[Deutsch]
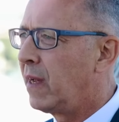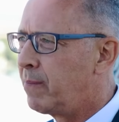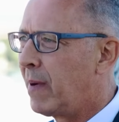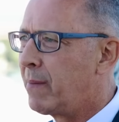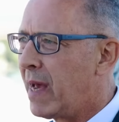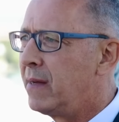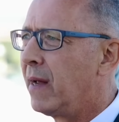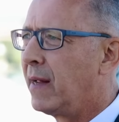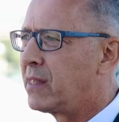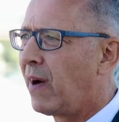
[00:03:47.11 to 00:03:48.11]
der eben am
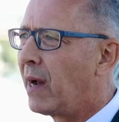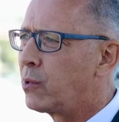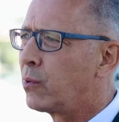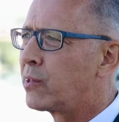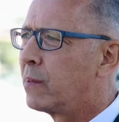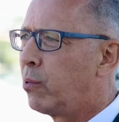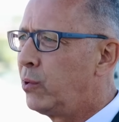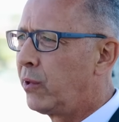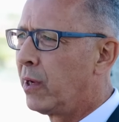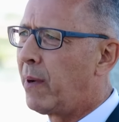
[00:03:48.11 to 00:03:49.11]
Ende als
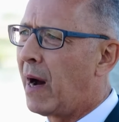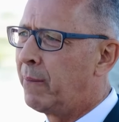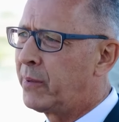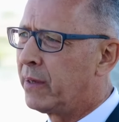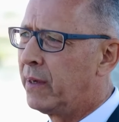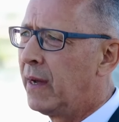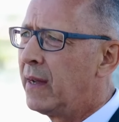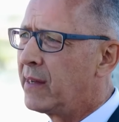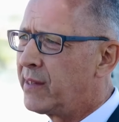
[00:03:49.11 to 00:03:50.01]
weisungsgebundener Beamter